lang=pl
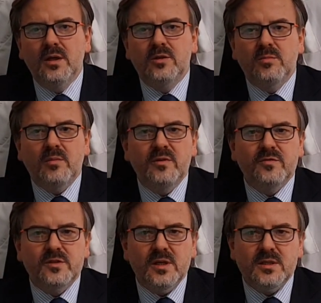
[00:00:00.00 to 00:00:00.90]
i to mamy
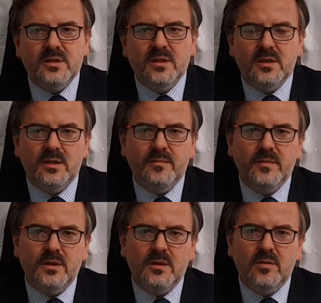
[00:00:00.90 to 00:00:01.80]
wczesne
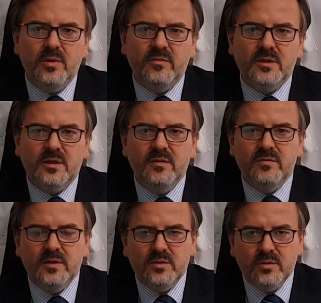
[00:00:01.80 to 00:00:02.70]
e, objawy takie
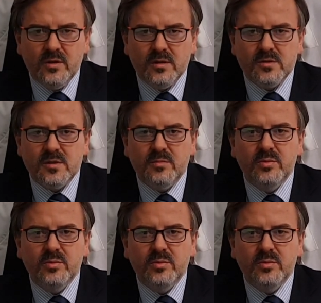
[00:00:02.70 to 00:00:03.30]
wędrujące,